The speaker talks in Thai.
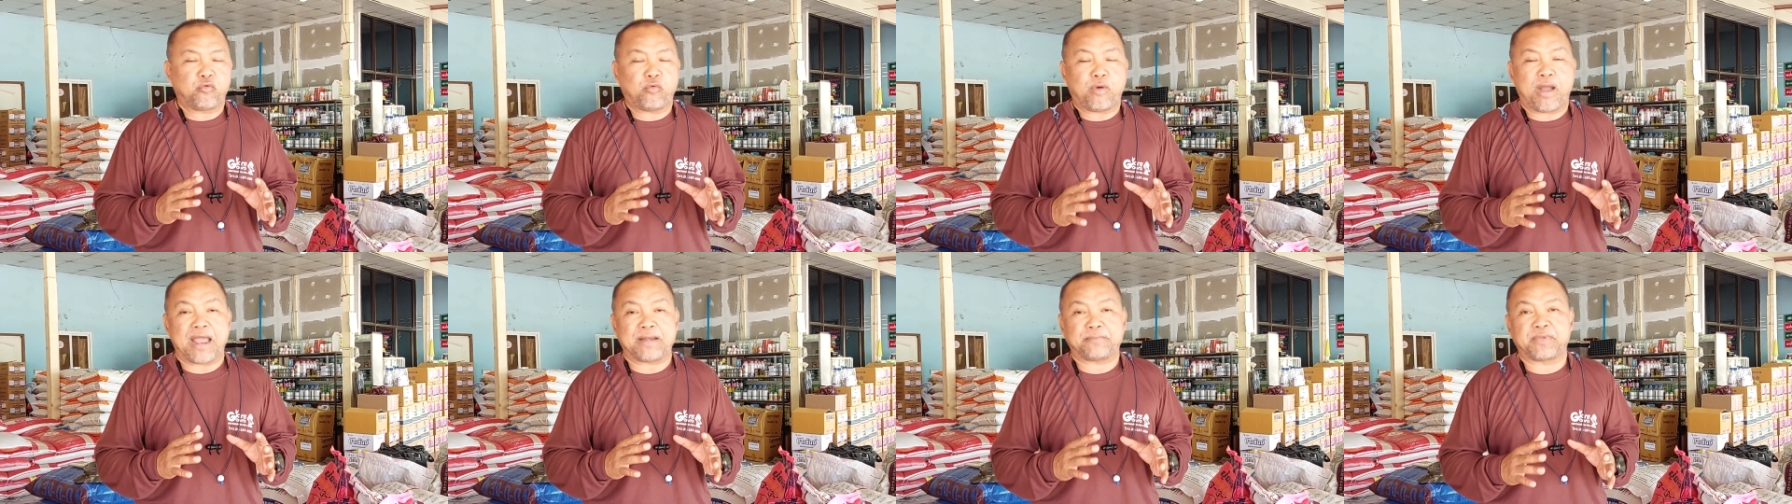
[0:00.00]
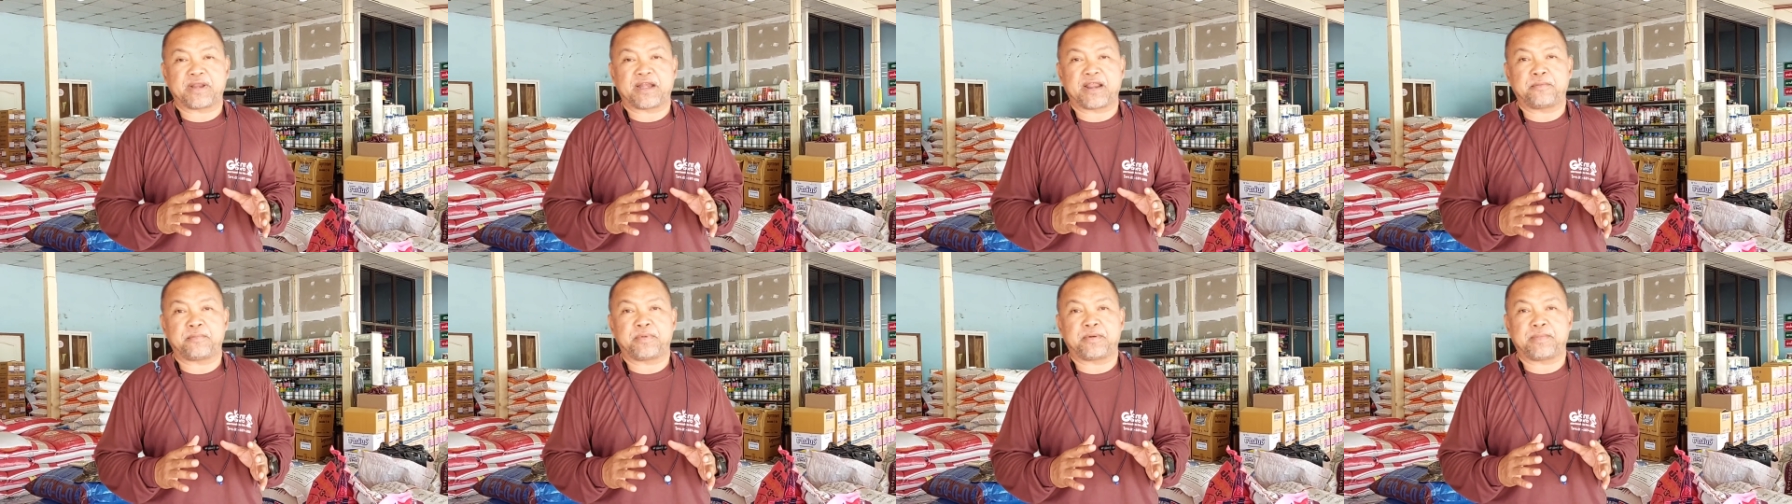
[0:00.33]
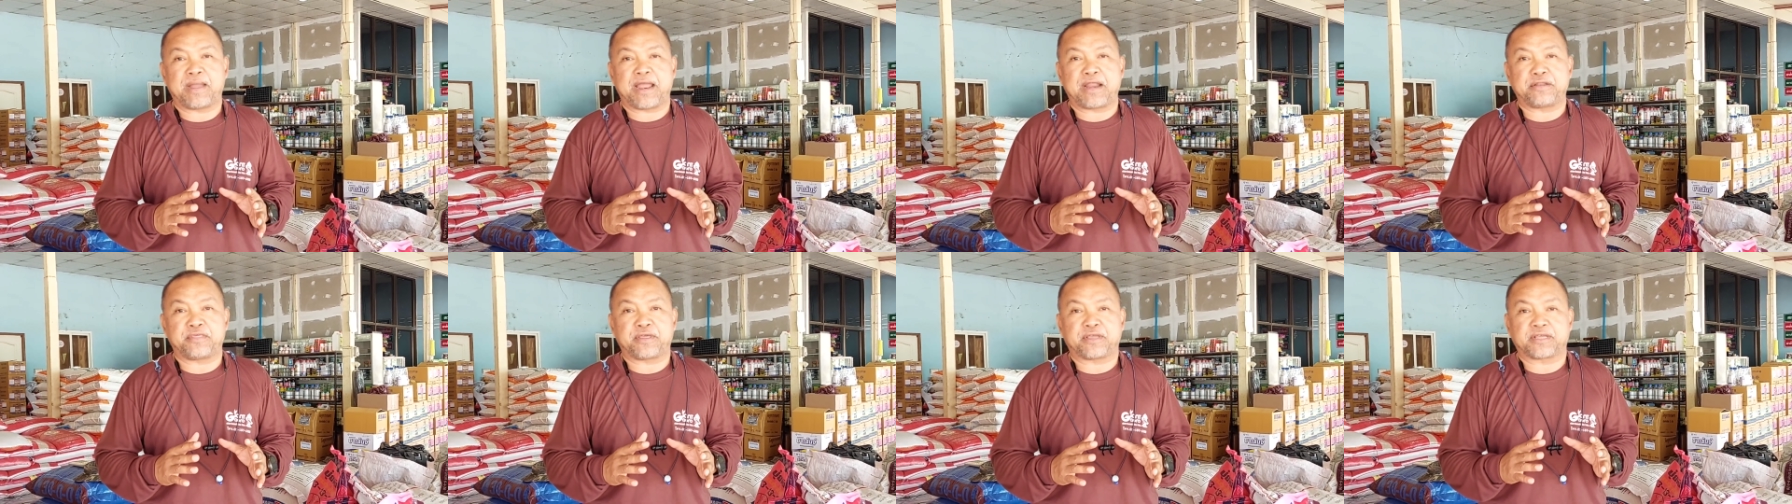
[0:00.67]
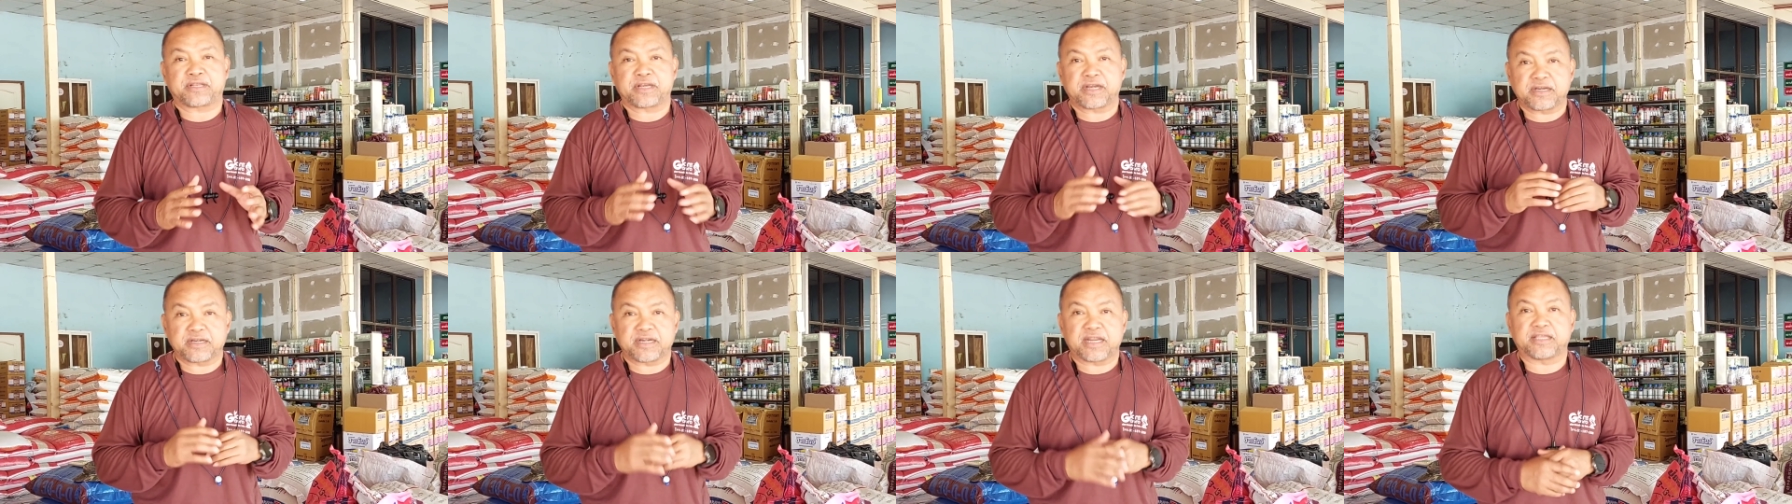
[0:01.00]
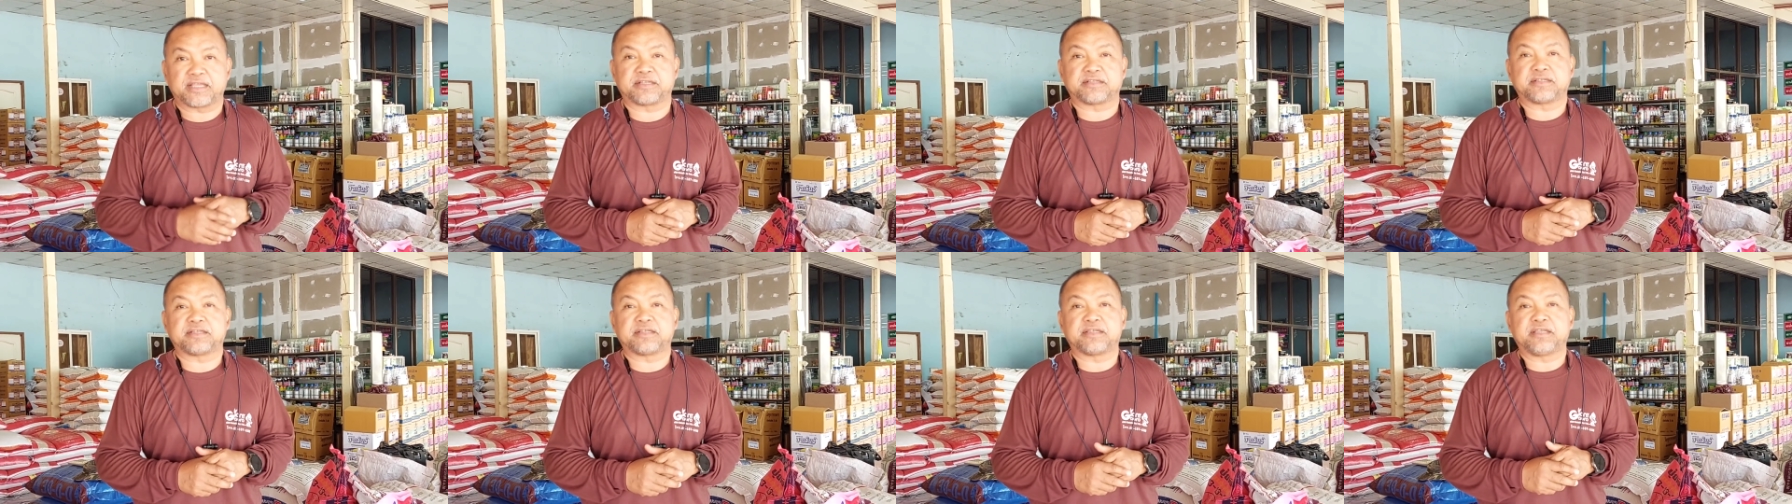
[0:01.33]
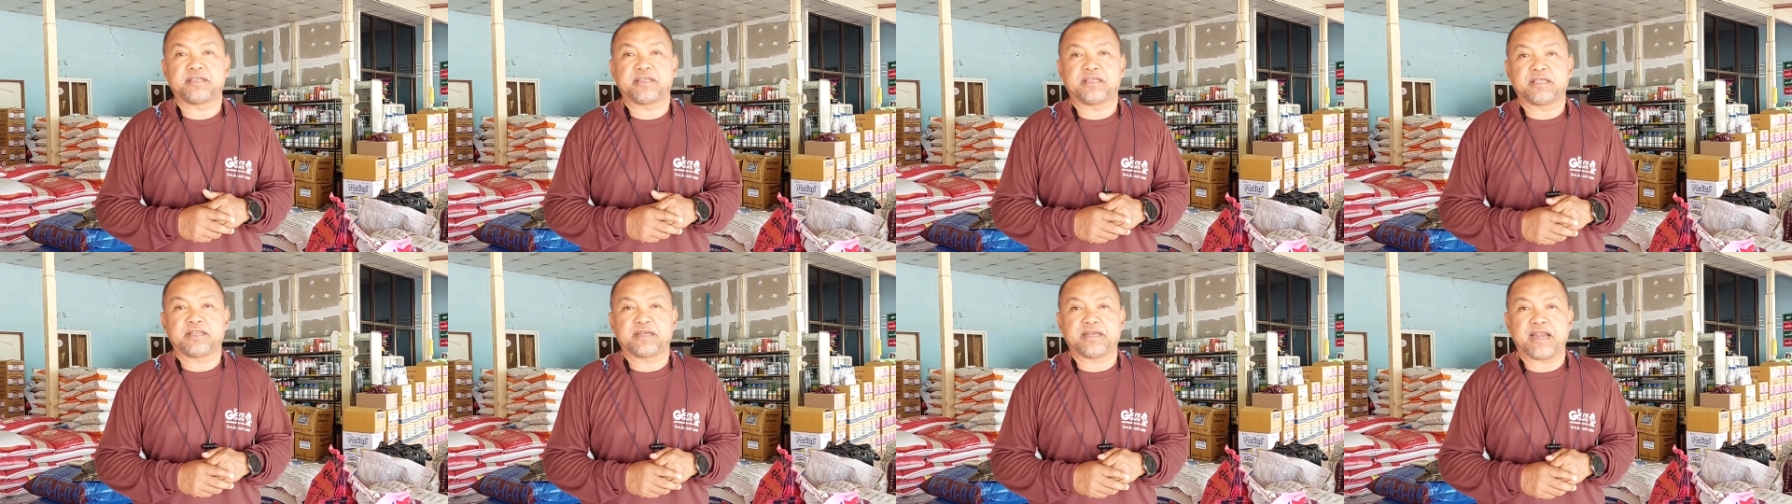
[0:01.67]
หวานไปแล้วประมาณสักครึ่งหนึ่ง
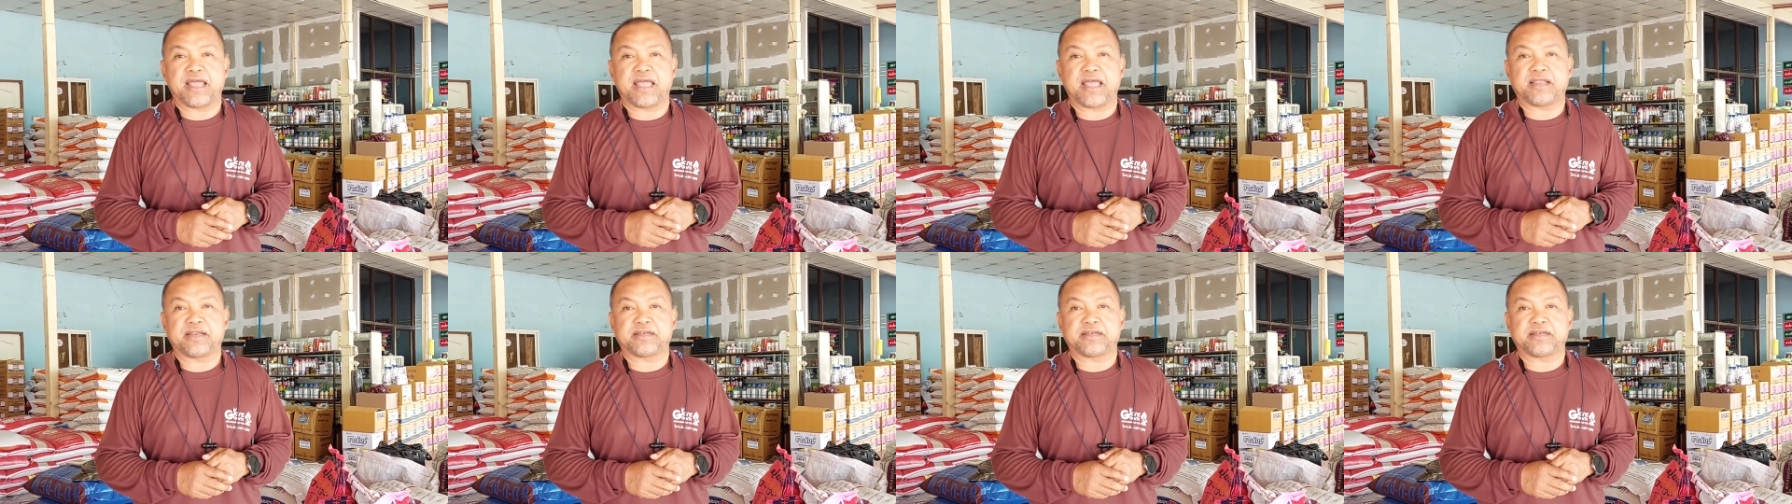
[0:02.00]
ทั้งนา